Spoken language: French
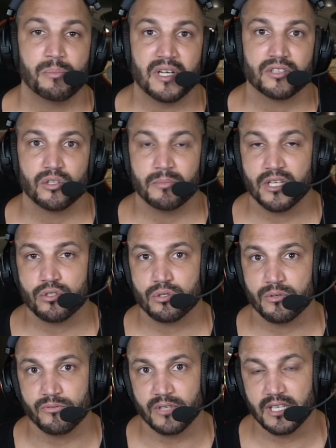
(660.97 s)
par semaine,
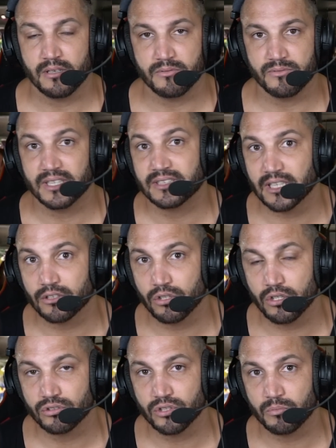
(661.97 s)
je fais 24
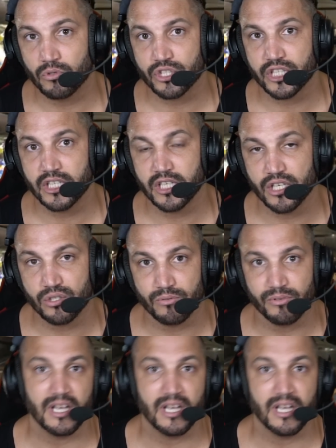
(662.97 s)
heures sans manger et je fais